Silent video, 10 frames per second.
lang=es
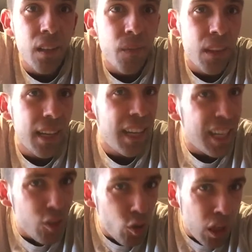que
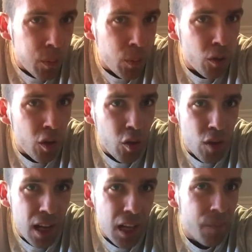esto les
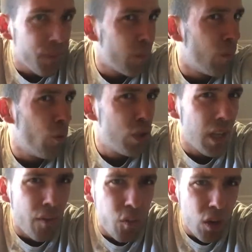proporciona mucha
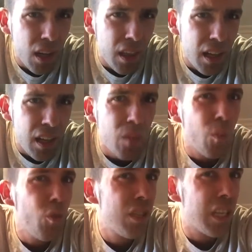fuerza,
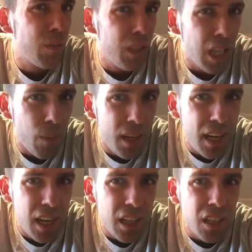muchas
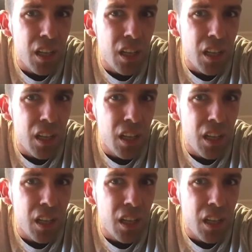vitaminas,